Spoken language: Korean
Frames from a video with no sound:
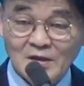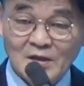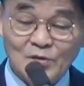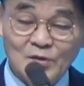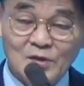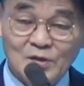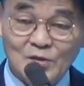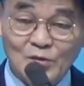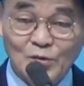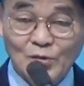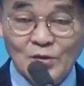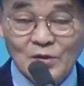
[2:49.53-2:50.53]
예, 우리
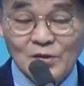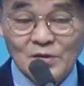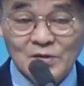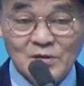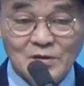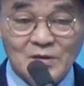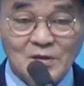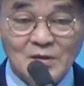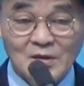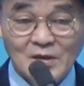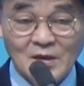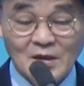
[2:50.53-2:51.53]
기도하는 것은
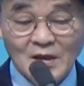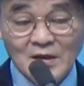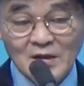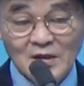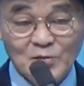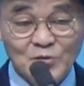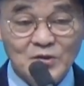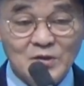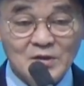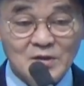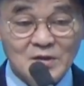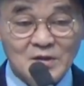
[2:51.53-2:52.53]
예, 하늘의 문이
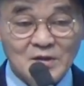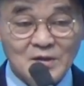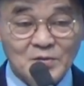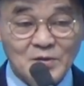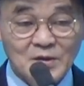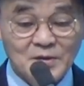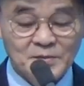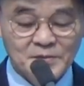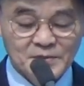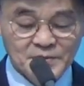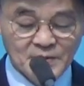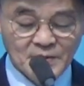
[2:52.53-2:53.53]
열려 있기 때문에
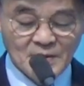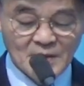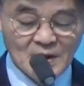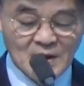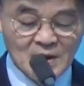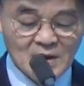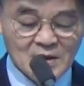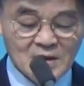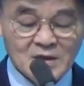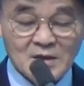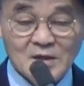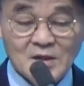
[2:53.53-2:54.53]

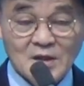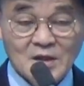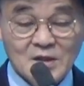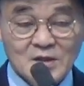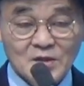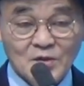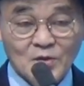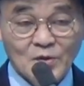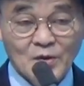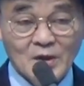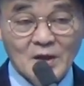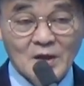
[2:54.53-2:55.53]
이를 행하신
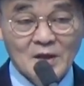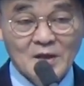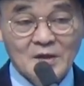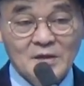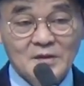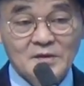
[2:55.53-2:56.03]
여호와